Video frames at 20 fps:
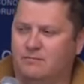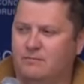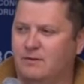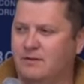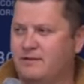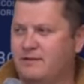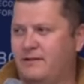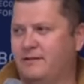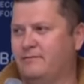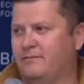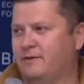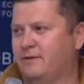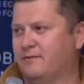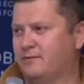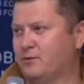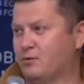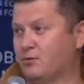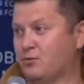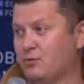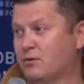если вы
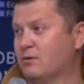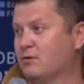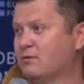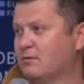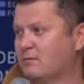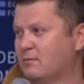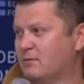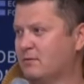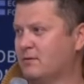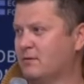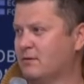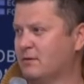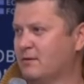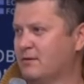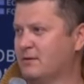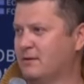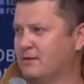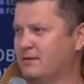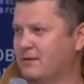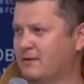вдруг
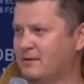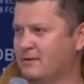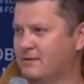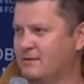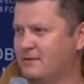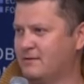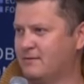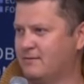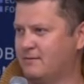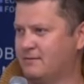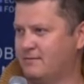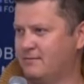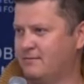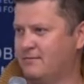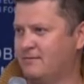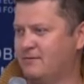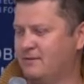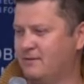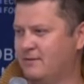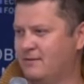э, из
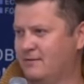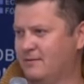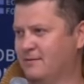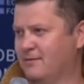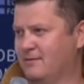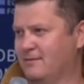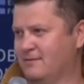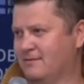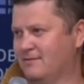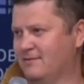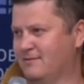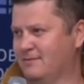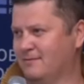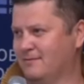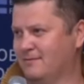э,